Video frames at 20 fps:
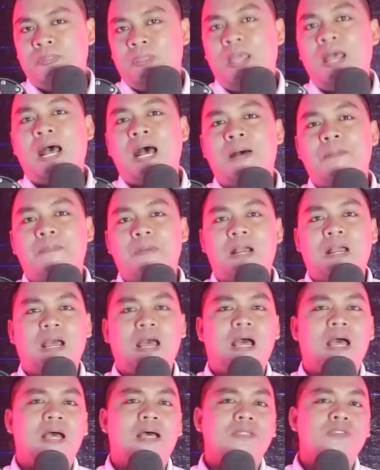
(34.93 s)
Ya,
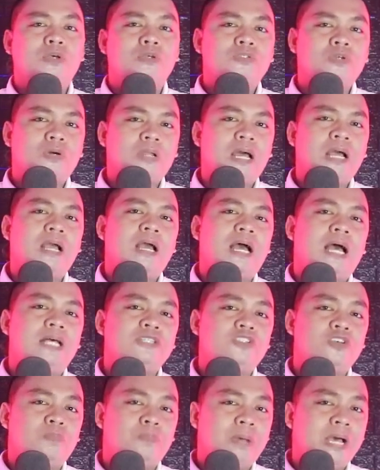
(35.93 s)
apakah sosok Rangga
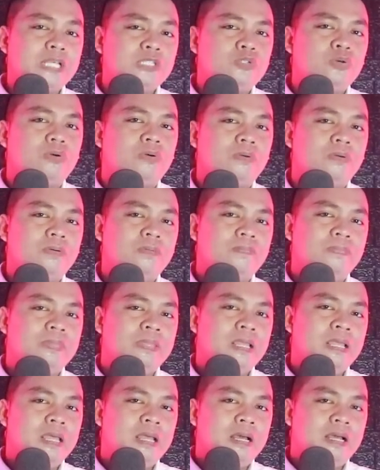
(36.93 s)
Azov masuk
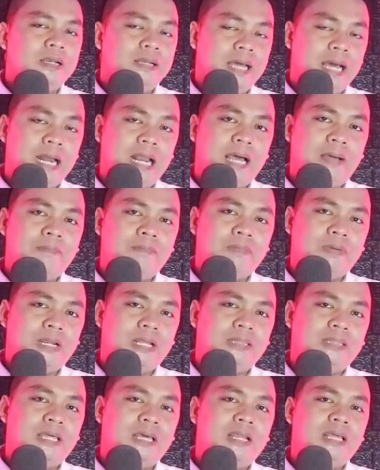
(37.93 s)
dalam
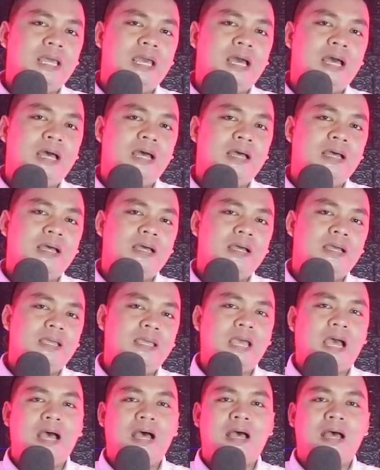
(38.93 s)
kriteria
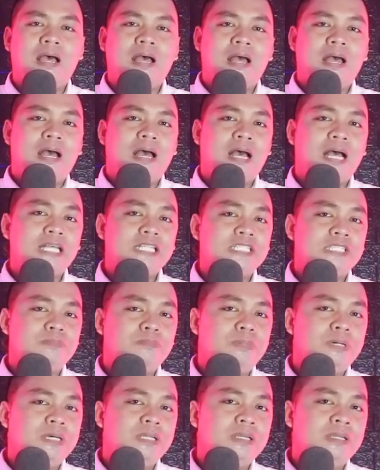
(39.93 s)
ya
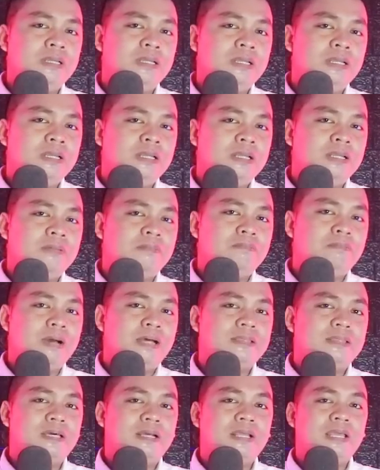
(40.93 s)
husband
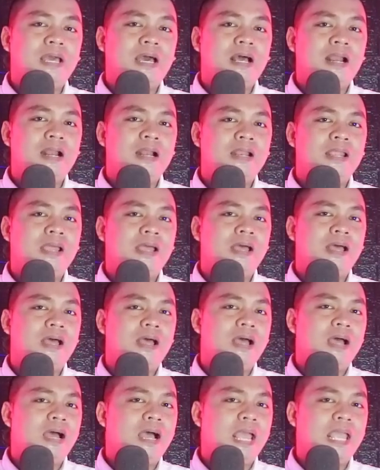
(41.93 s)
materialnya
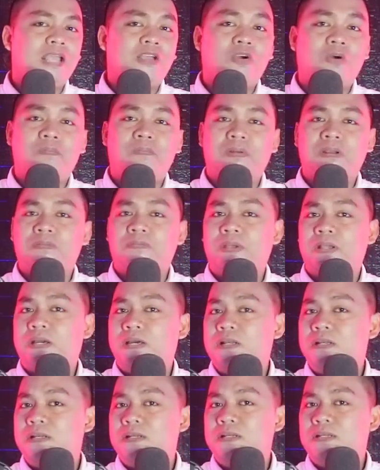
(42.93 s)
Heiko
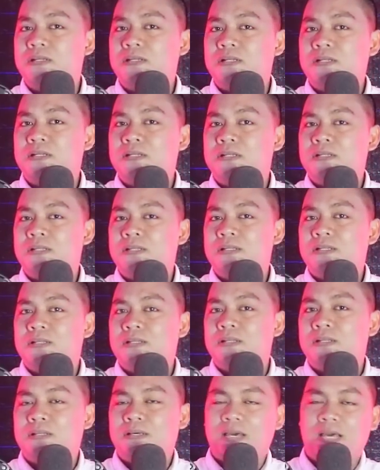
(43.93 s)
Panhoven?
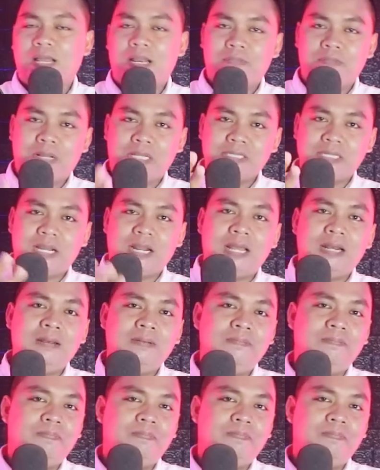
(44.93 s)
Kalian penasaran?